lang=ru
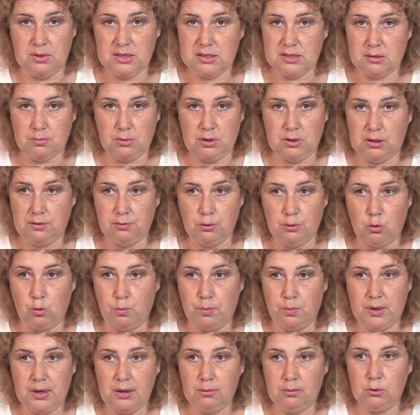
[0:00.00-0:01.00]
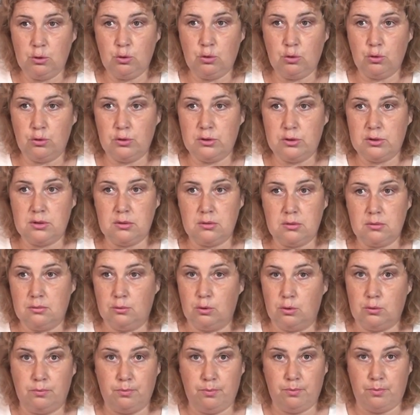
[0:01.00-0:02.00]
Место мы не выкупаем, ну то есть
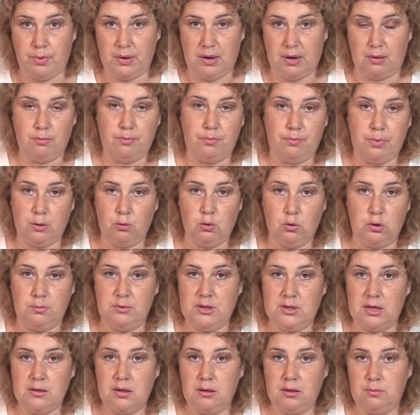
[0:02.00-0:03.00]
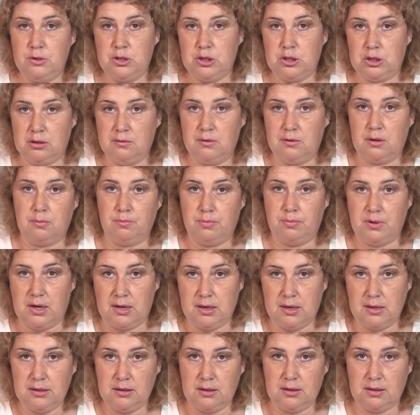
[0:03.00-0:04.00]
вот прям приходим на кладбище и говорим,
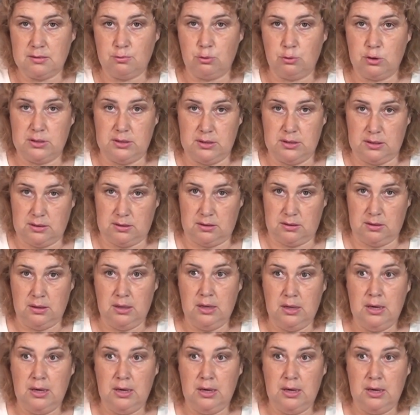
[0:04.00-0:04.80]
похороните нас вот здесь.